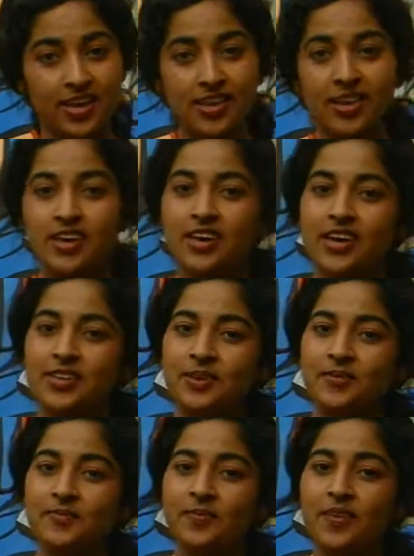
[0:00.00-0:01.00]
ही नहीं आती
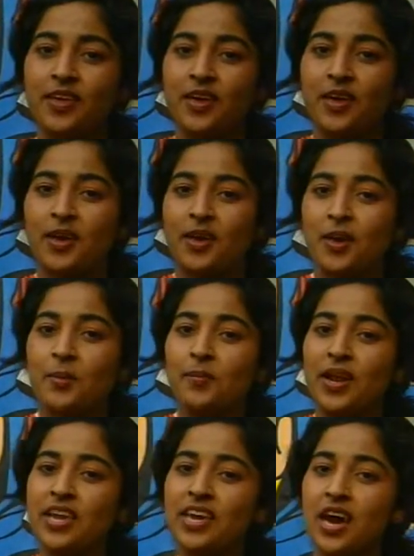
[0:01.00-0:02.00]

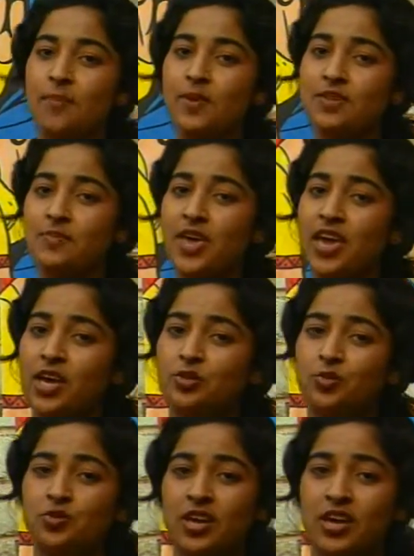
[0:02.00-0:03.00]
बल्कि आपस में एक
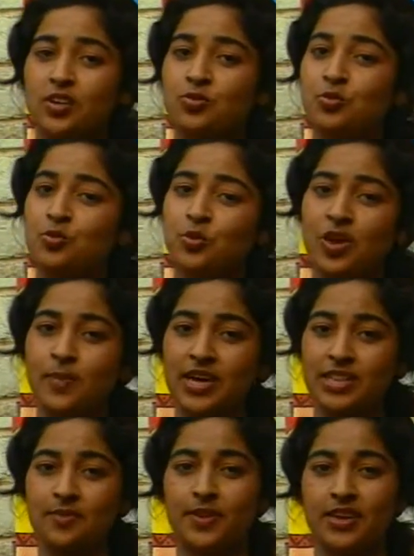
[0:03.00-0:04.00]
दूसरे के सुख दुख की
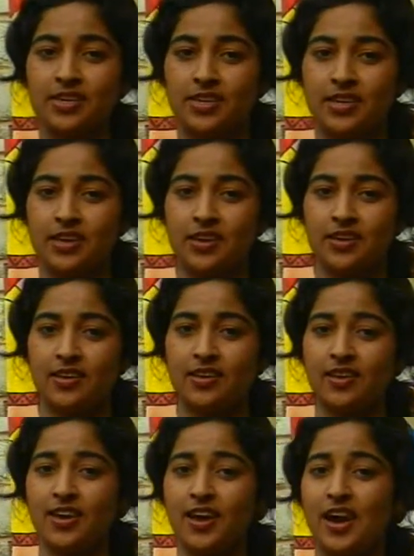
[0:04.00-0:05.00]
बातें भी करती हैं
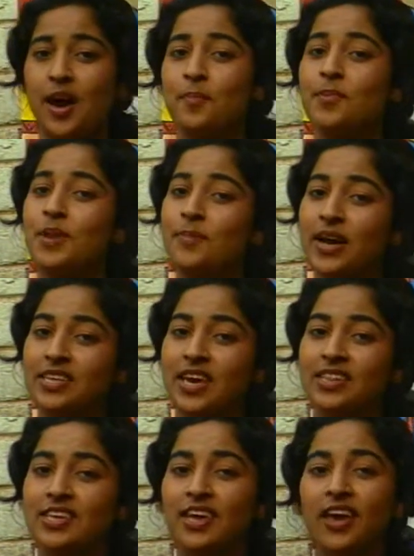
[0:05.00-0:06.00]
अपनी बात
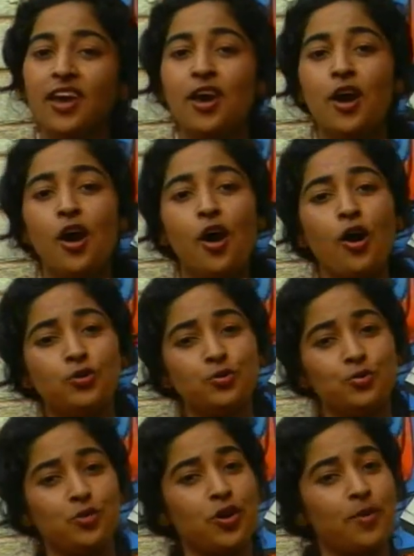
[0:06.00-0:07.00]
कहती हैं और
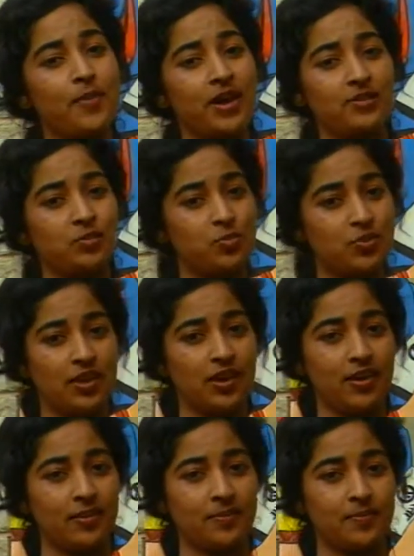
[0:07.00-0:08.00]
दूसरों की बात सुनती
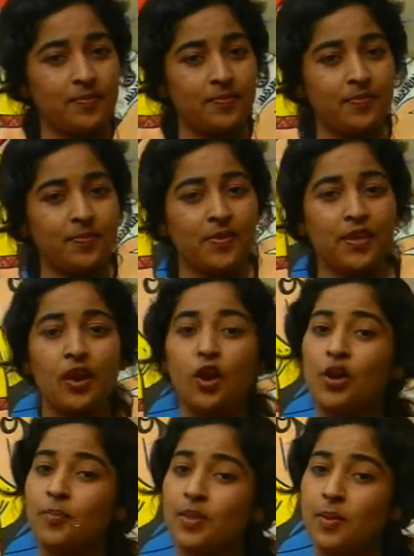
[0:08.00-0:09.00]
हैं और
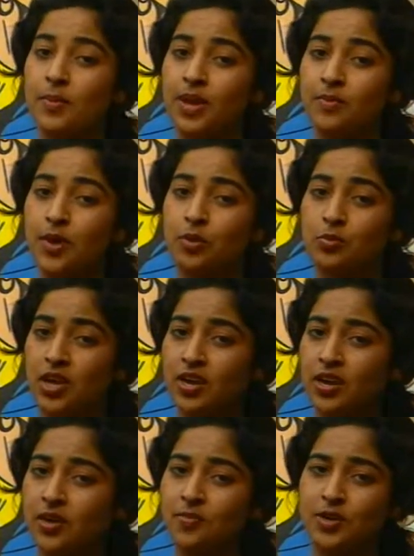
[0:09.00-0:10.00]
अपने मन में उठे
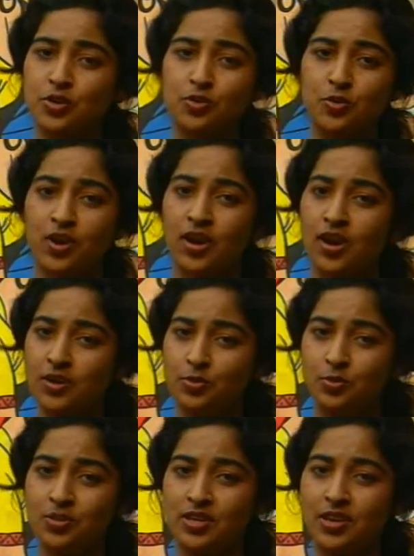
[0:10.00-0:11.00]
कई प्रश्नों के हल
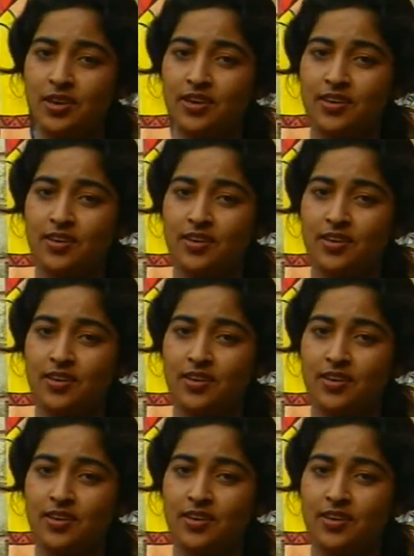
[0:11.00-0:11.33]
ढूंढती हैं